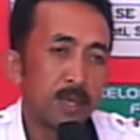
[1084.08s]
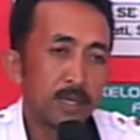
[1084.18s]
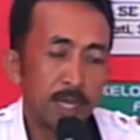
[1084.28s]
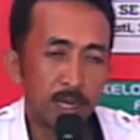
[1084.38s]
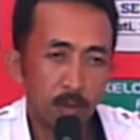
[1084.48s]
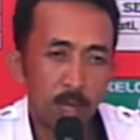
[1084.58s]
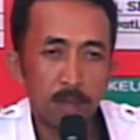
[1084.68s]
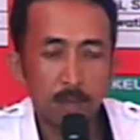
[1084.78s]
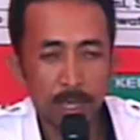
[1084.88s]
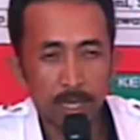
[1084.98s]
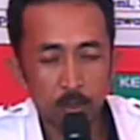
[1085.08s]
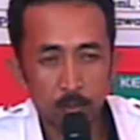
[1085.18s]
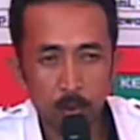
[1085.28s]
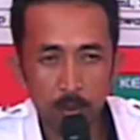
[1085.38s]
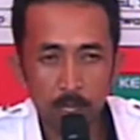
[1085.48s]
yang digunakan baik itu
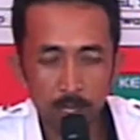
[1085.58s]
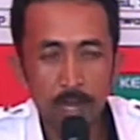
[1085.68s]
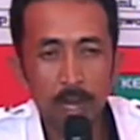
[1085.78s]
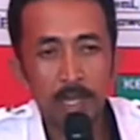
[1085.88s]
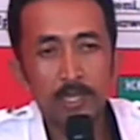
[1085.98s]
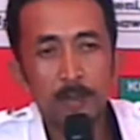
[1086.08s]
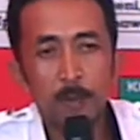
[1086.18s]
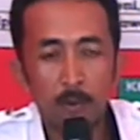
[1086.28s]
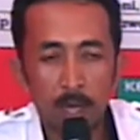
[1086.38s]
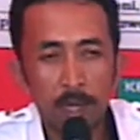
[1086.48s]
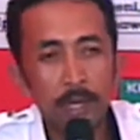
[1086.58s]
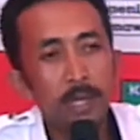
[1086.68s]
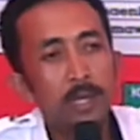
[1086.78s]
proyek dana desa maupun ADD, uh mhm.